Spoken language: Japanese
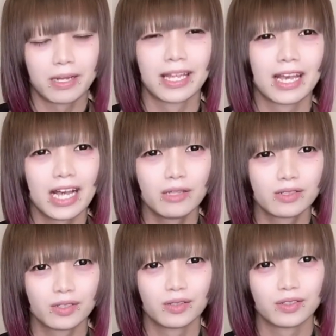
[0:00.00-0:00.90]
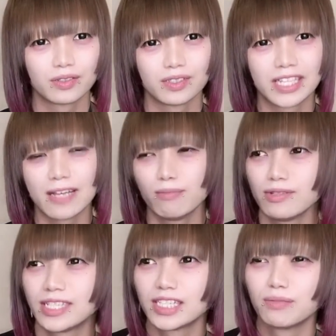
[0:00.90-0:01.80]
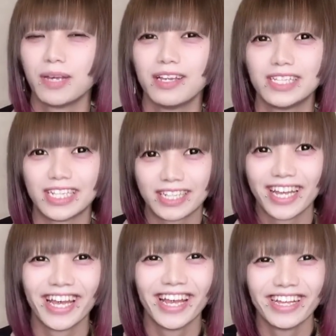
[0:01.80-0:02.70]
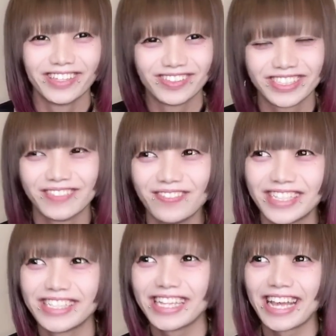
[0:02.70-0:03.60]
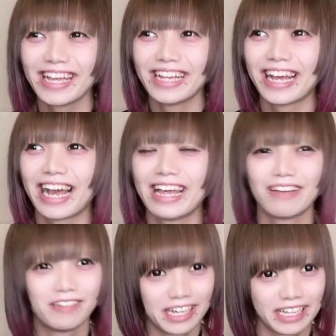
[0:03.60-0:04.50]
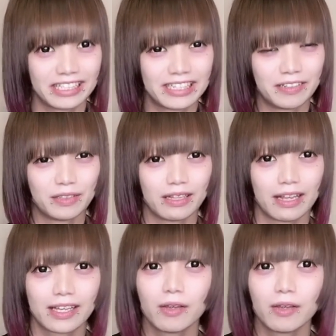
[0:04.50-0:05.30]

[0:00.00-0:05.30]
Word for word: まあねかのその成分説明じゃねどっちみちねなんかあやふやになっちゃうんでね、